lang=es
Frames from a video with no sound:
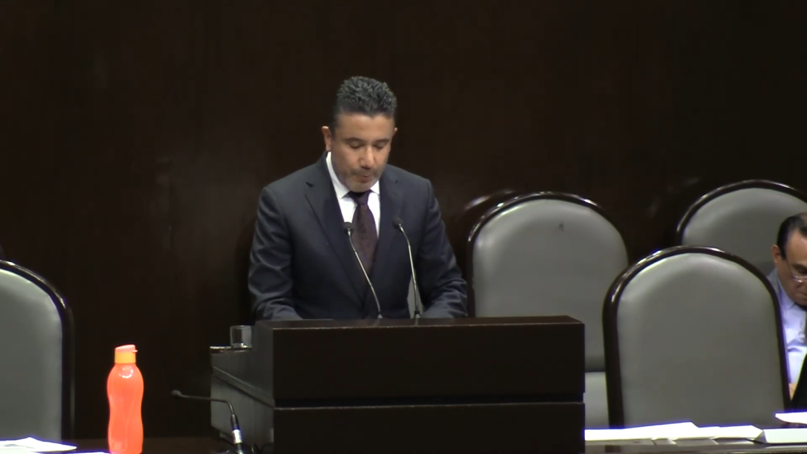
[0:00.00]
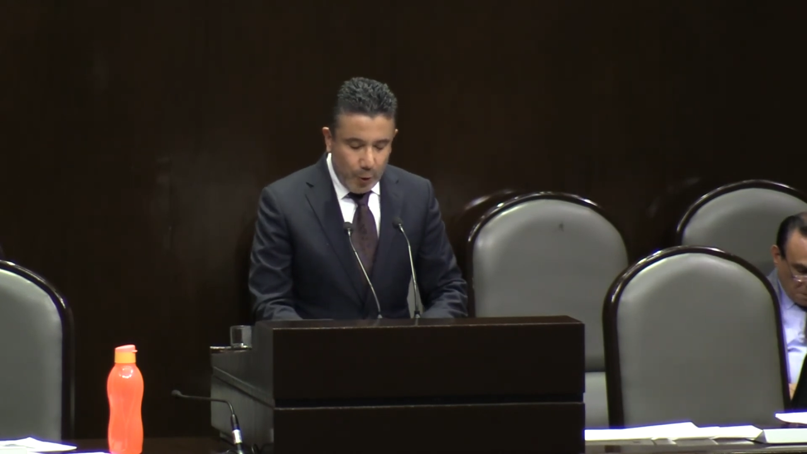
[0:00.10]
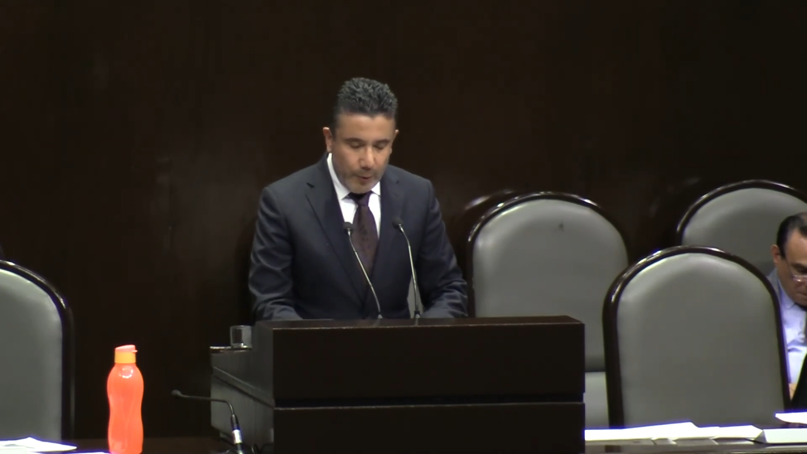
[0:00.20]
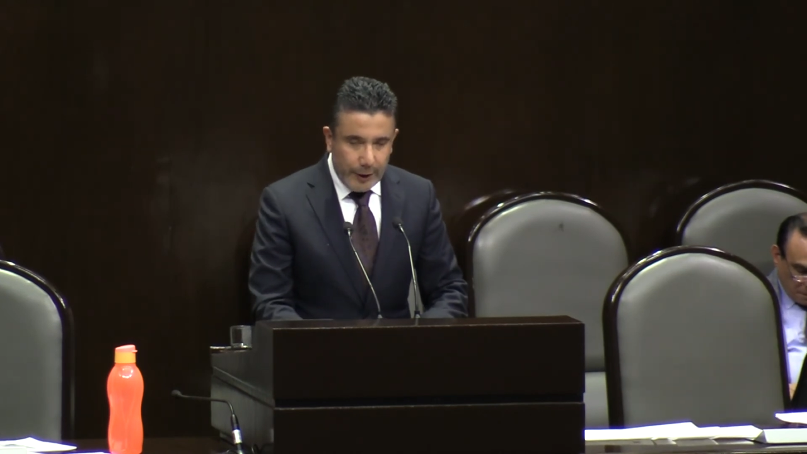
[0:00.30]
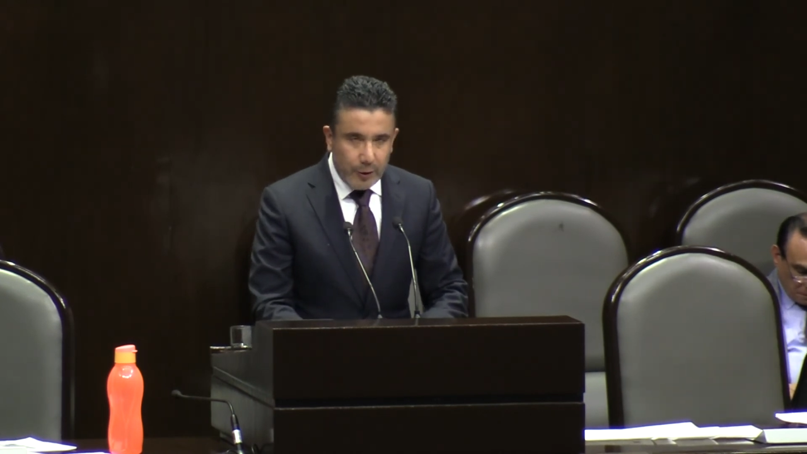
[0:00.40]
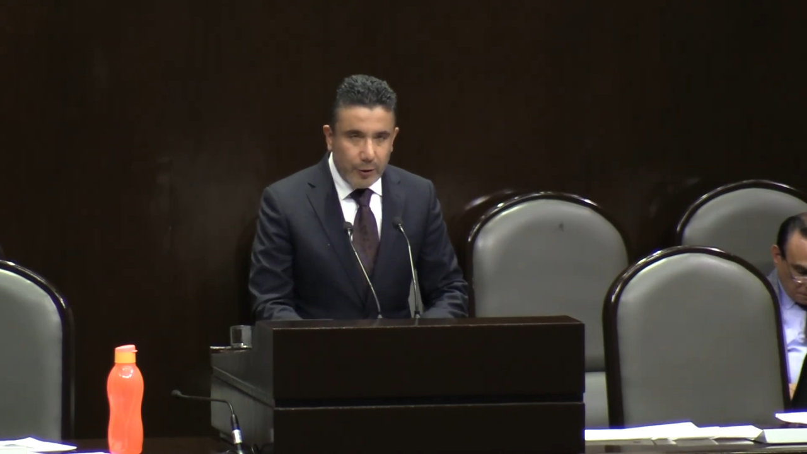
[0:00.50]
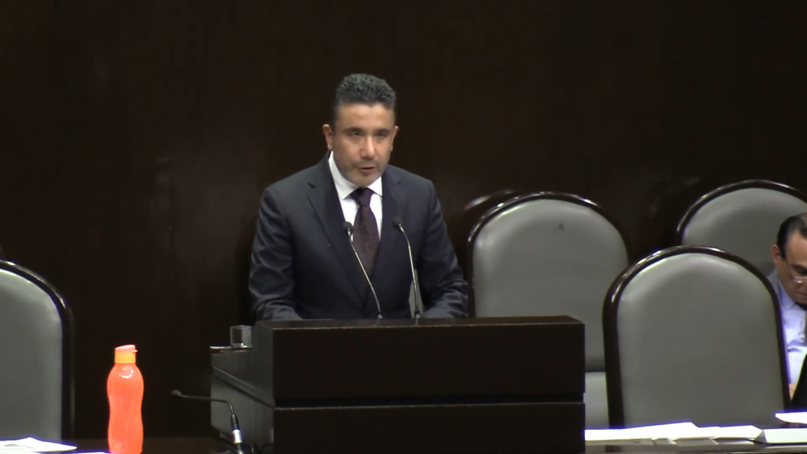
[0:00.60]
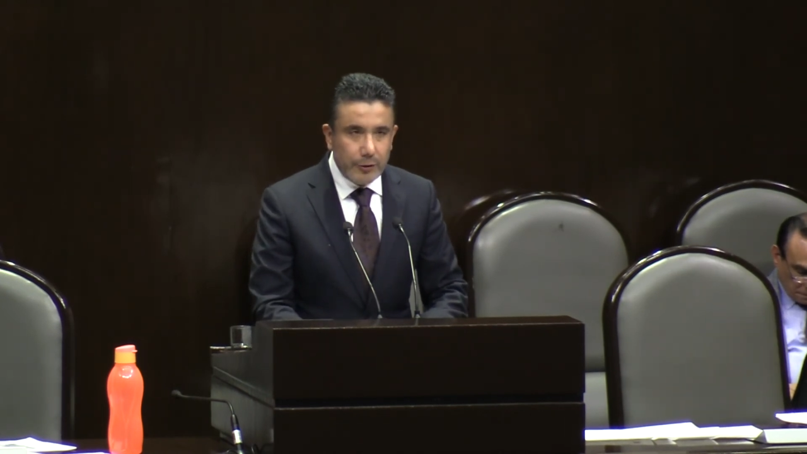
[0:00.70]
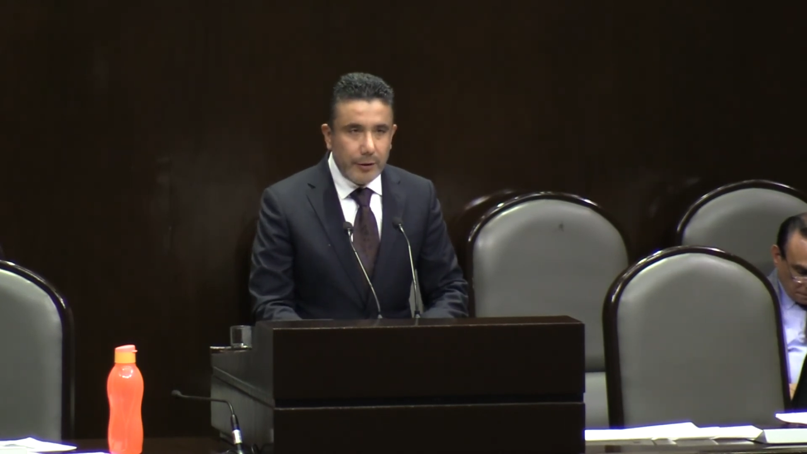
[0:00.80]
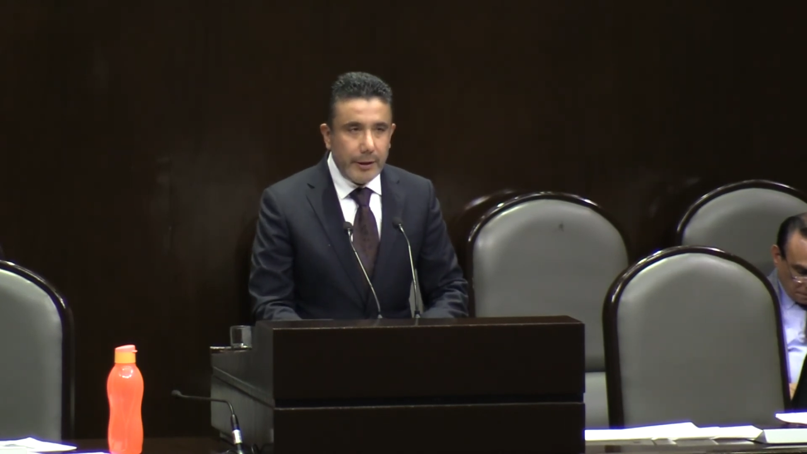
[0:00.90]

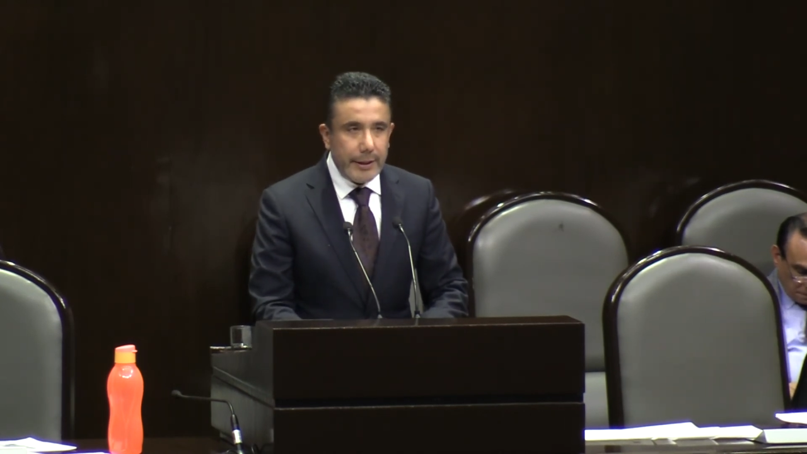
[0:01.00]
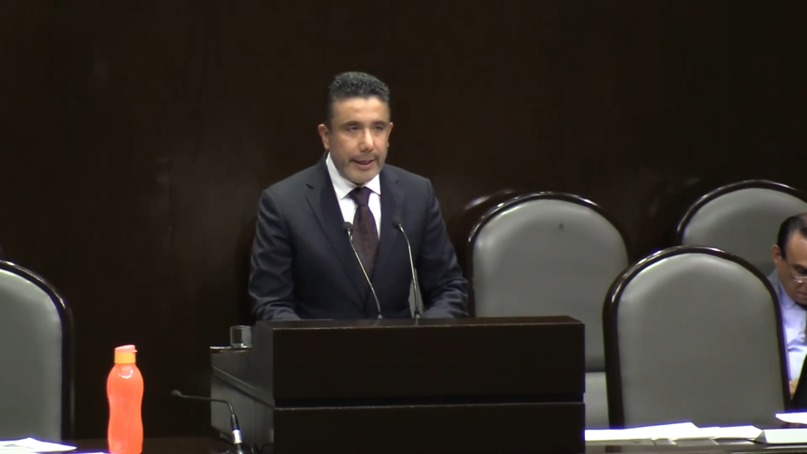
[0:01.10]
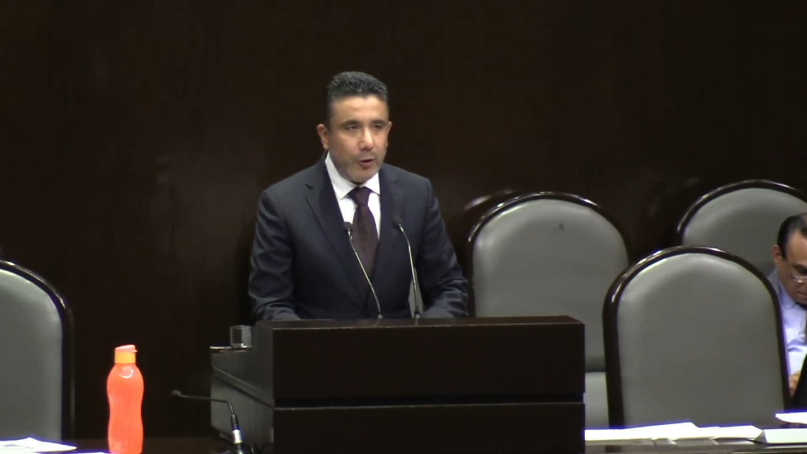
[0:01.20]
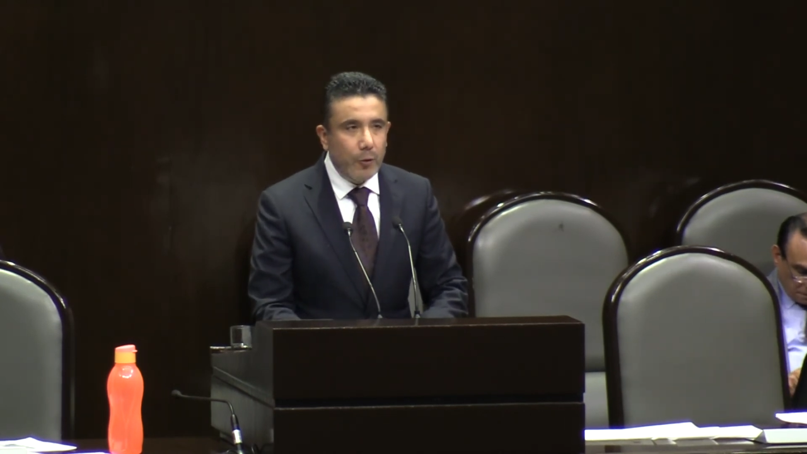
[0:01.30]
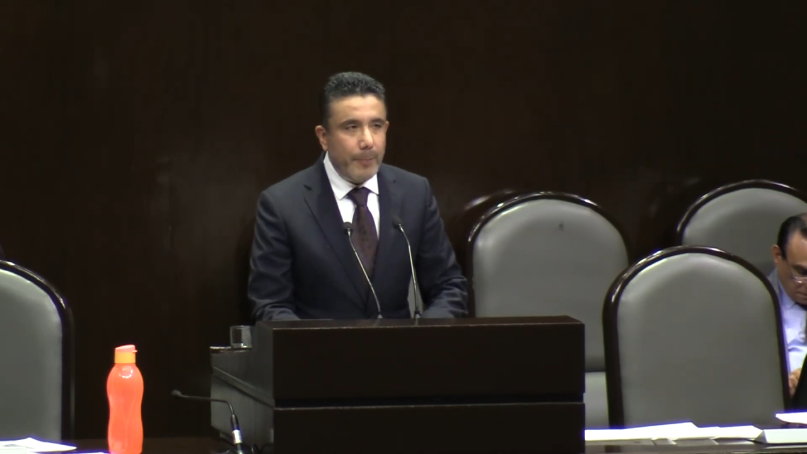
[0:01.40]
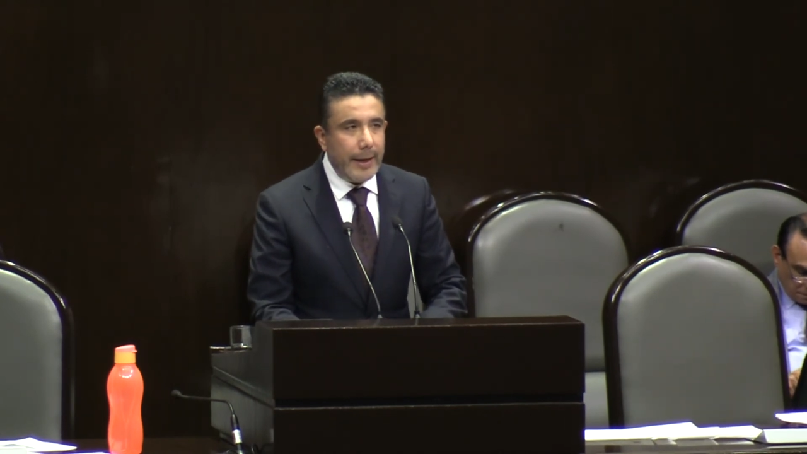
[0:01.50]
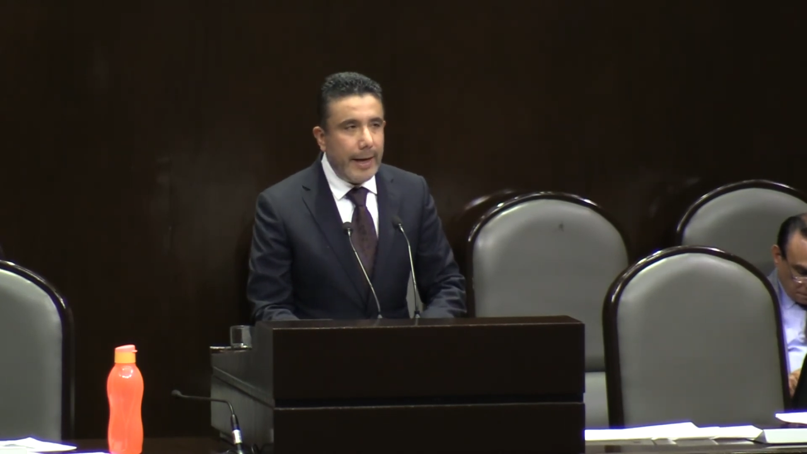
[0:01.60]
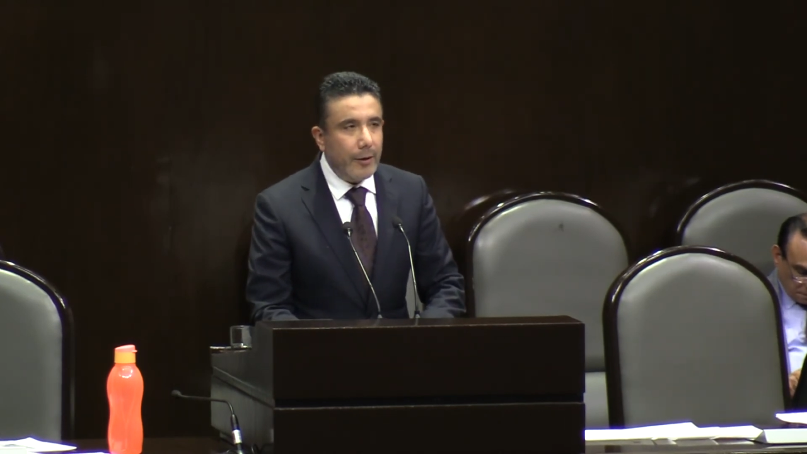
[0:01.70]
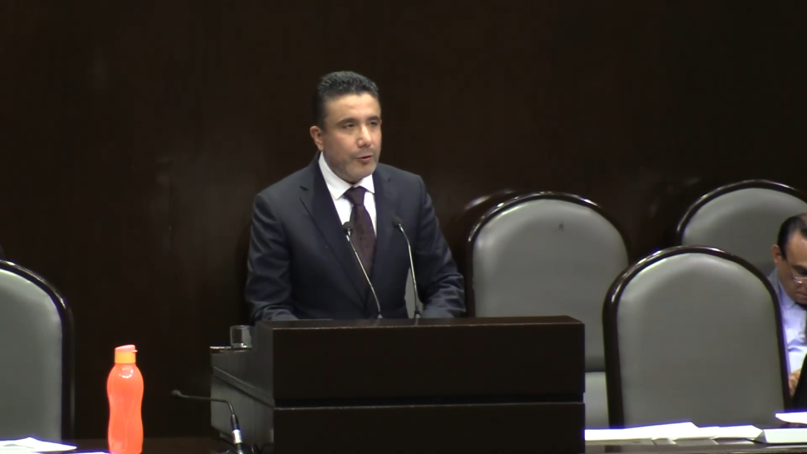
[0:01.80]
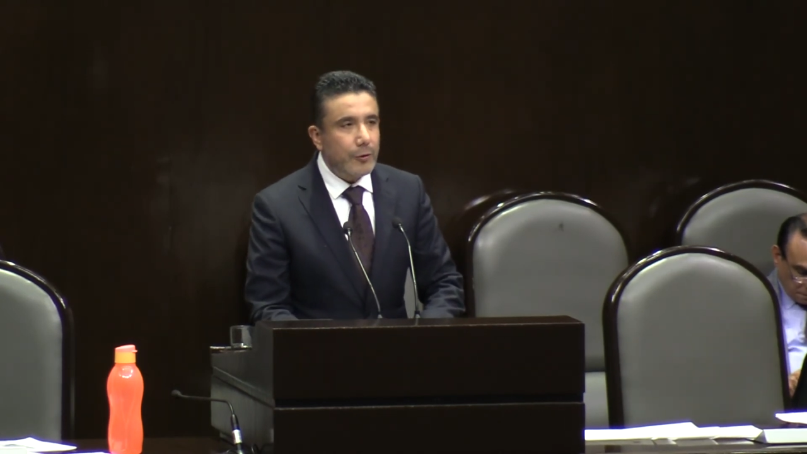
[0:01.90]
públicos
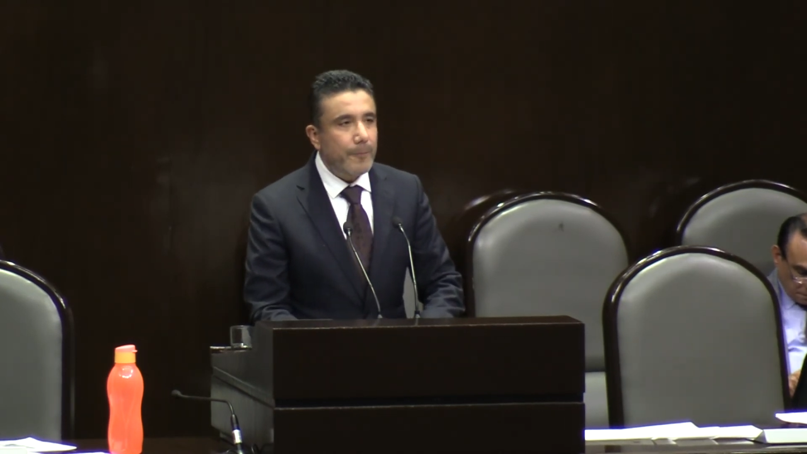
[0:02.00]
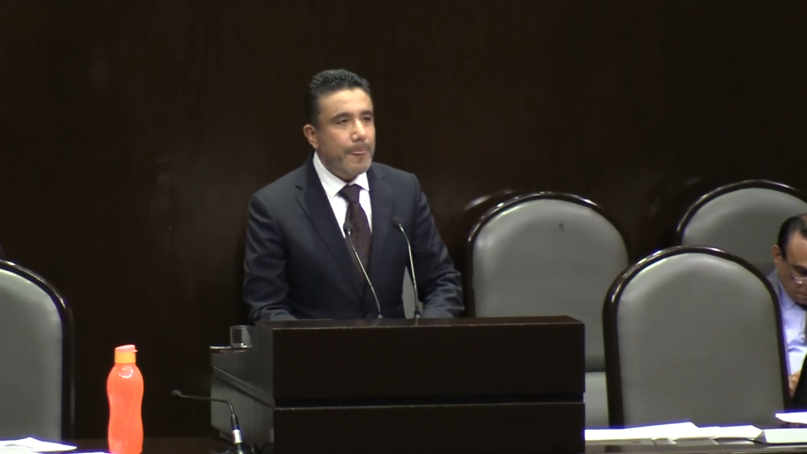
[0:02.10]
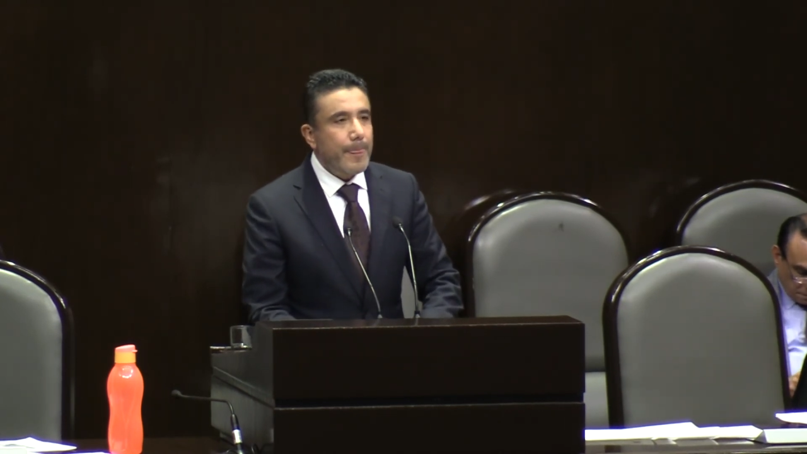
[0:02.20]
recuperados.